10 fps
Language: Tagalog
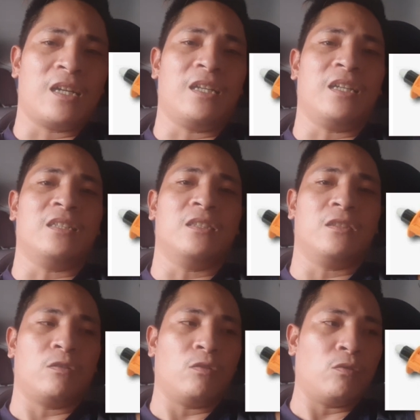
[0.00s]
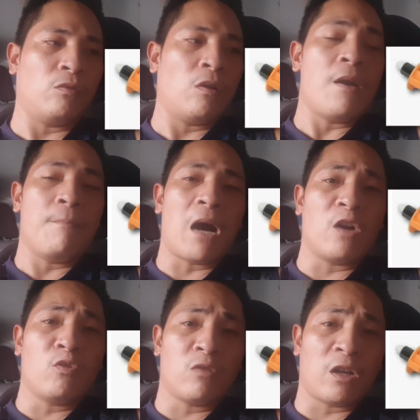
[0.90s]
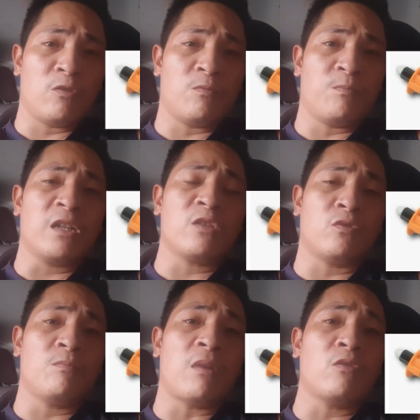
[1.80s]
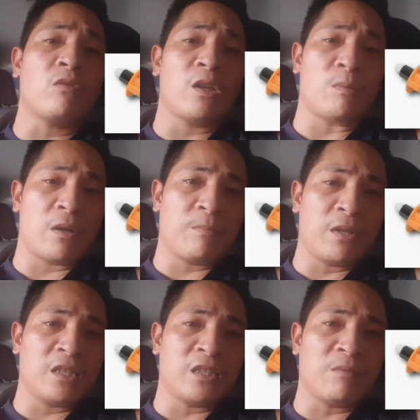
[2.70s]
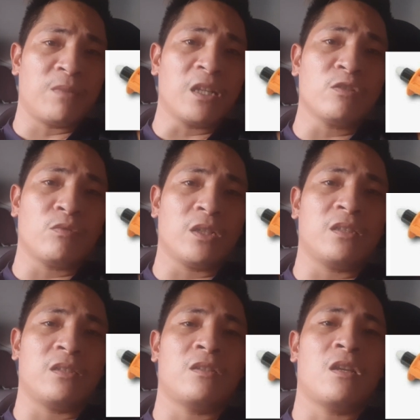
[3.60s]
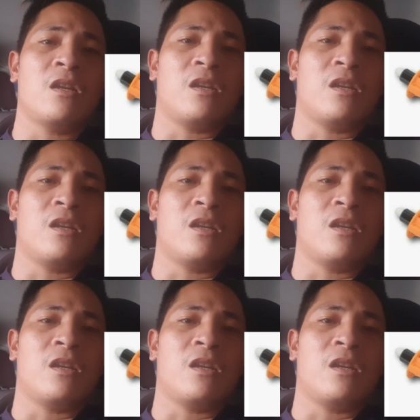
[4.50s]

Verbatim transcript: Ayan, so bago kayo, pero bago kayo magpalit ng brake switch,